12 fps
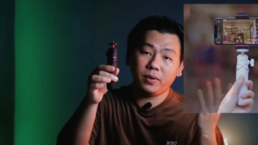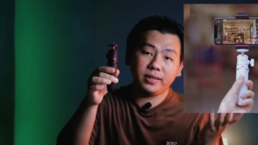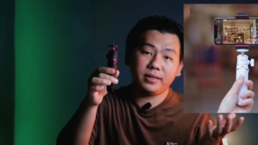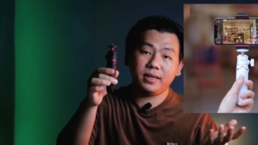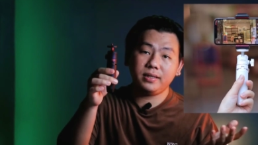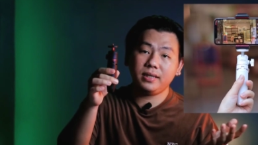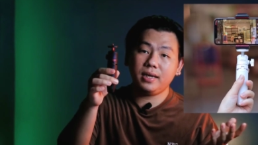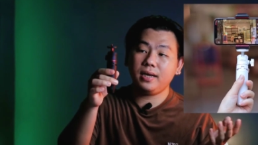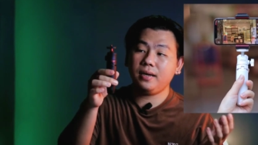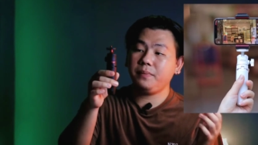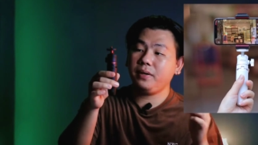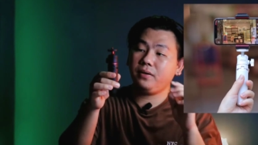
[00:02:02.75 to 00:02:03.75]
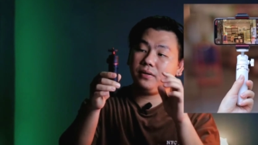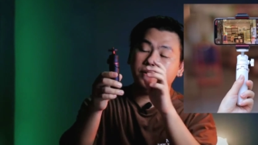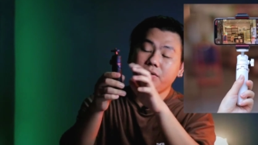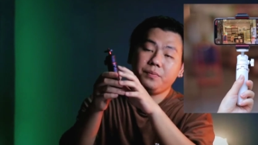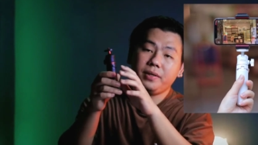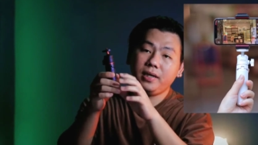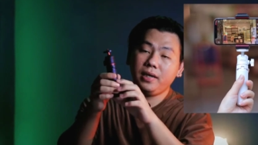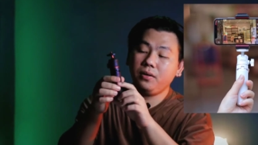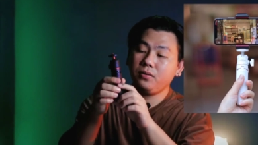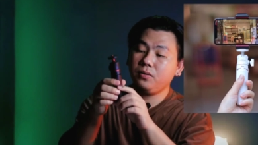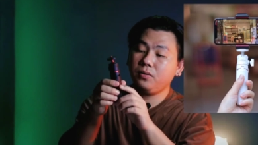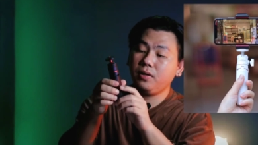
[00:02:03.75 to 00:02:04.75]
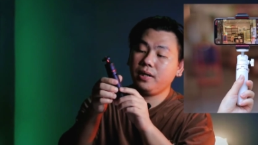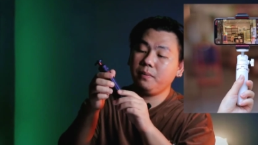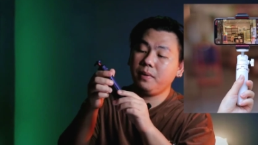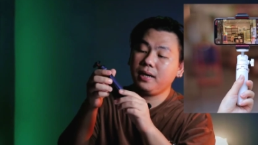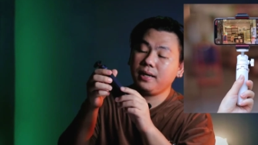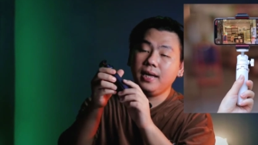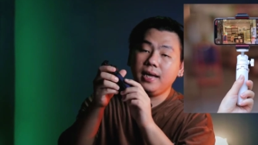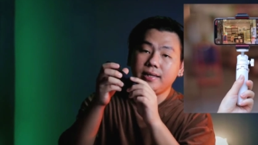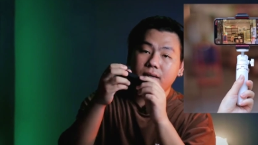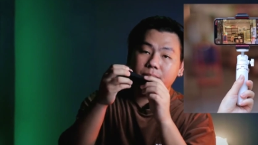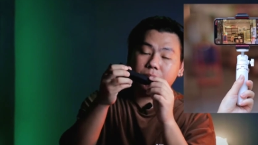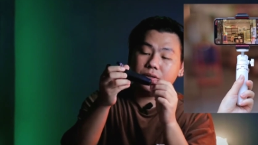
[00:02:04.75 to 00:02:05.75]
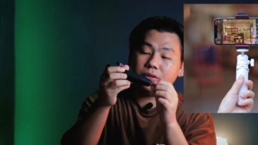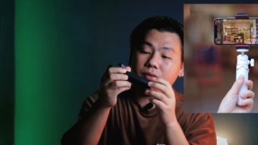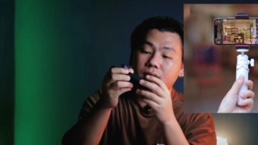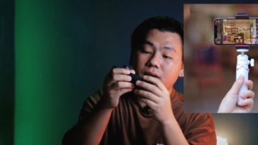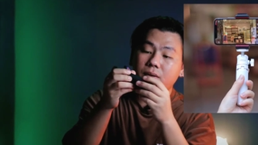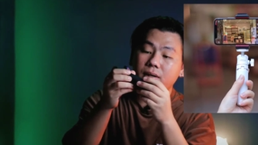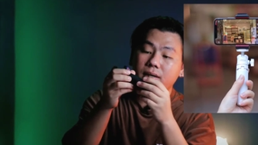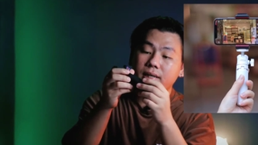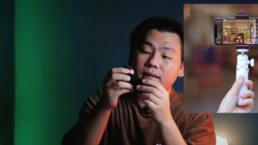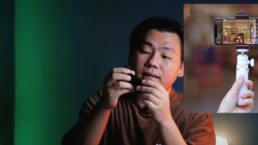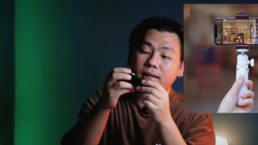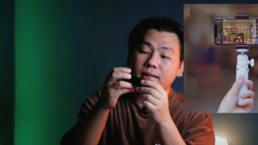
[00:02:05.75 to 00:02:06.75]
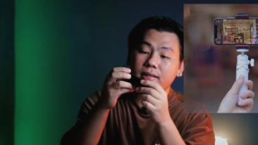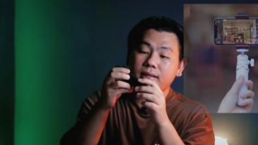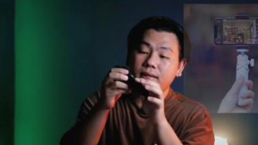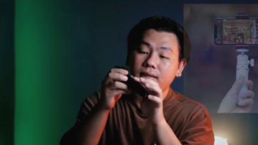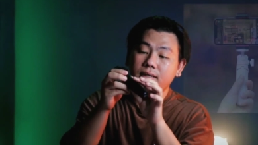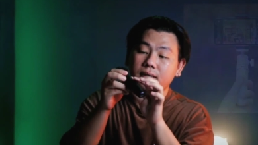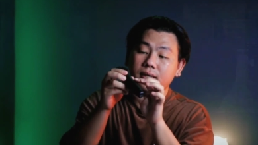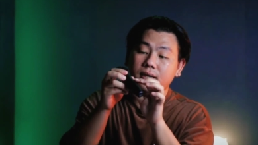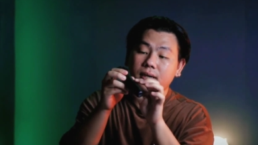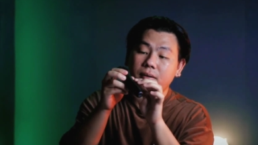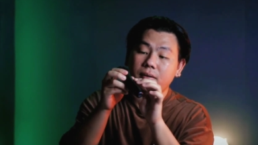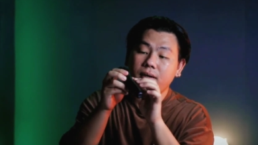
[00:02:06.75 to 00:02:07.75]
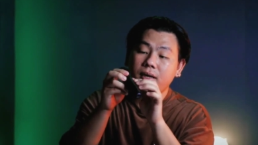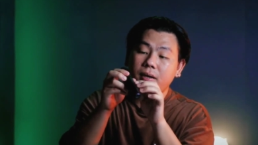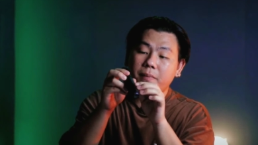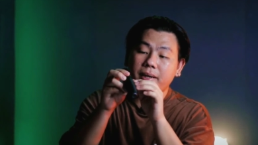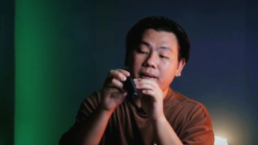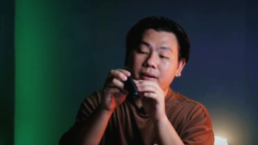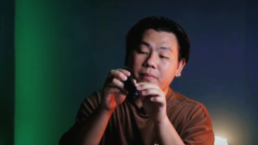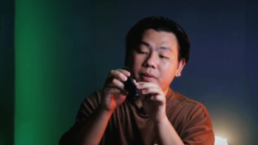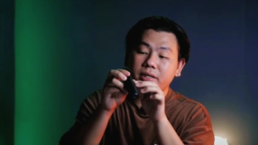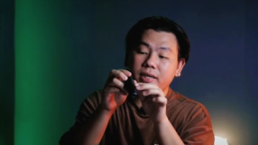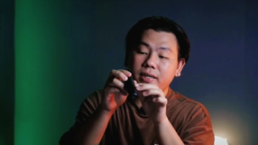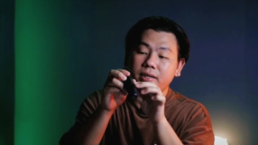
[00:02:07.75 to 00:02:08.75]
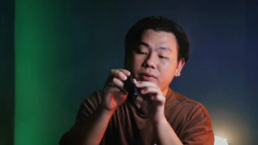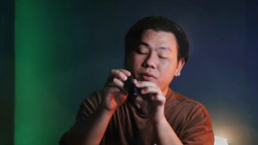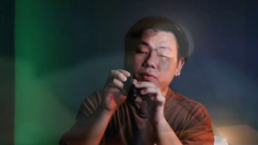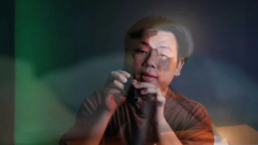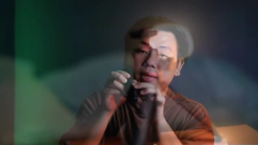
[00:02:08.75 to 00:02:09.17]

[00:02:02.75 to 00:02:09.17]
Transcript: white din sila. Pero ito yung pinili ko, kulay black. Tapos, yung hawak niya guys is na may rubber siya dito.